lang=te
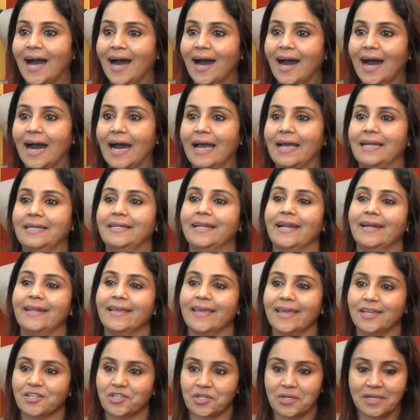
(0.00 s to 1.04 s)
ఆ
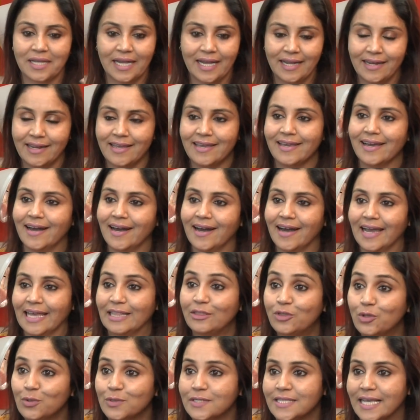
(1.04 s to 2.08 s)
డెడికేషన్ కానీ ఆ
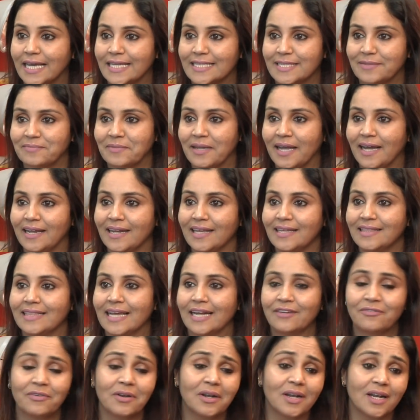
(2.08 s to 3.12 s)
ఎంతూజియాజం కానీ
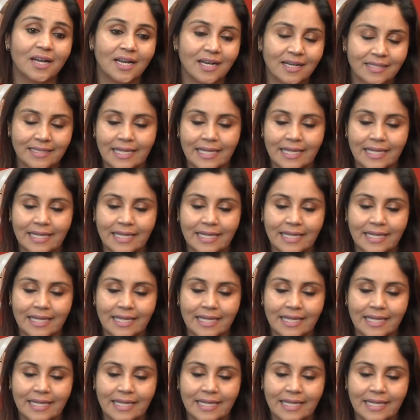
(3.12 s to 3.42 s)
దట్ విల్